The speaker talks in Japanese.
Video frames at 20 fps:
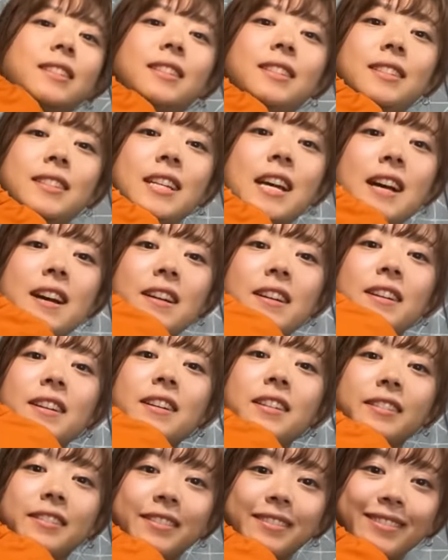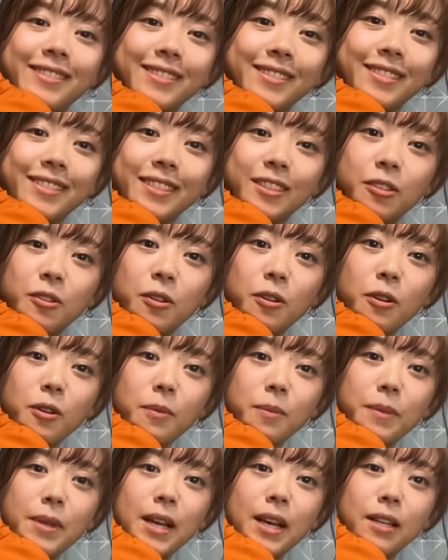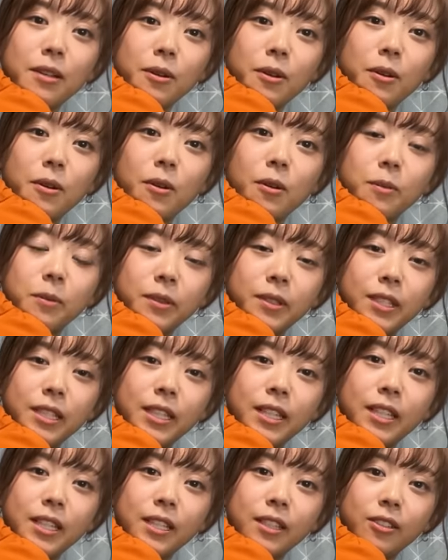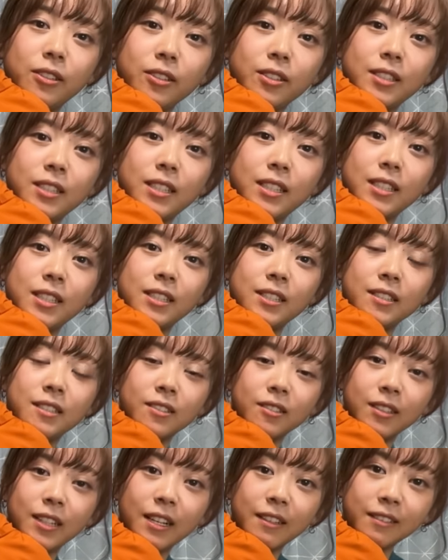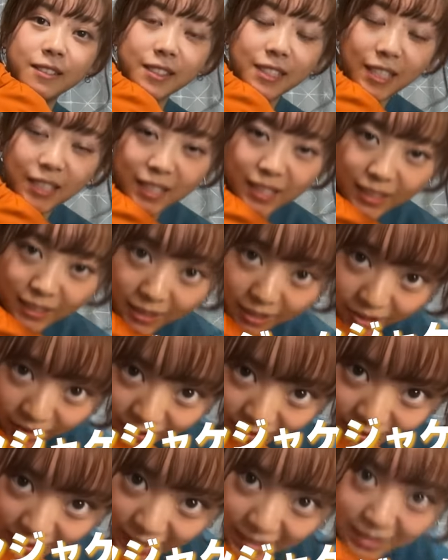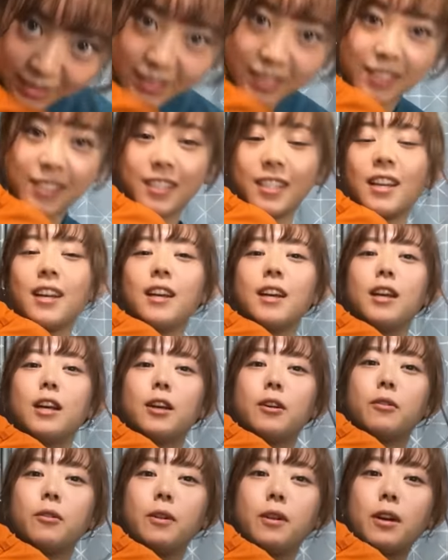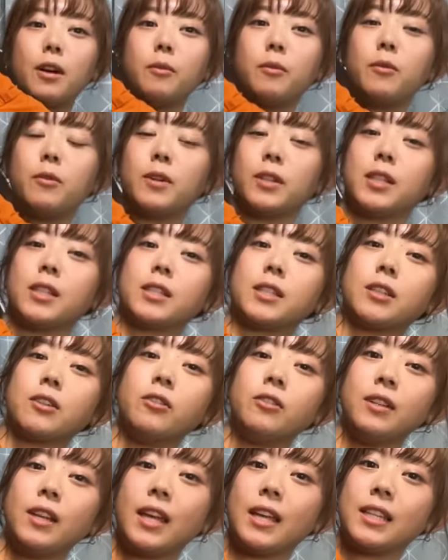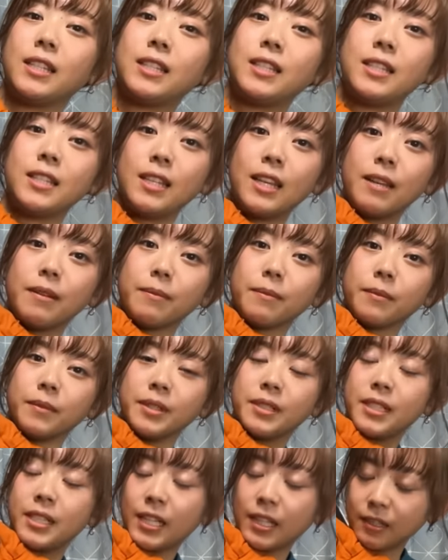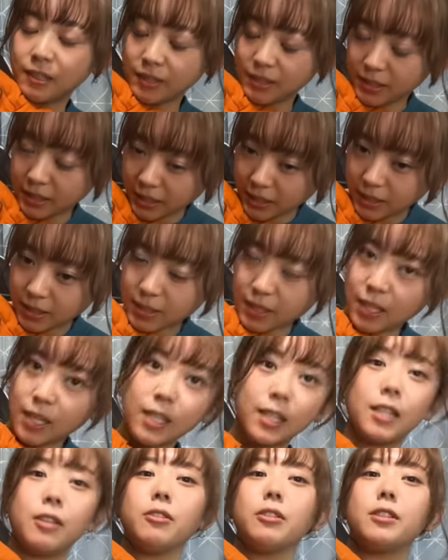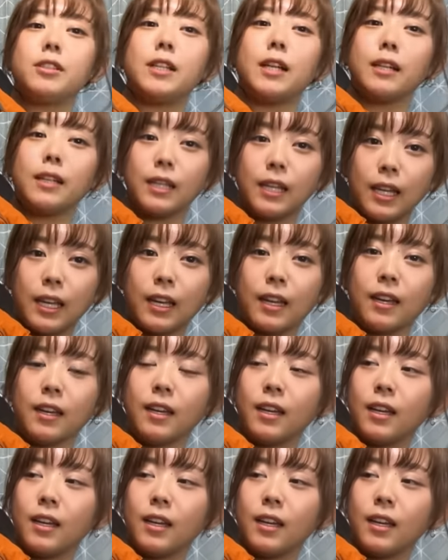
じゃーんコロンビアのオムニヒートシリーズのダウンジャケットですこれはもう私去年1年むちゃくちゃ使い倒したんで、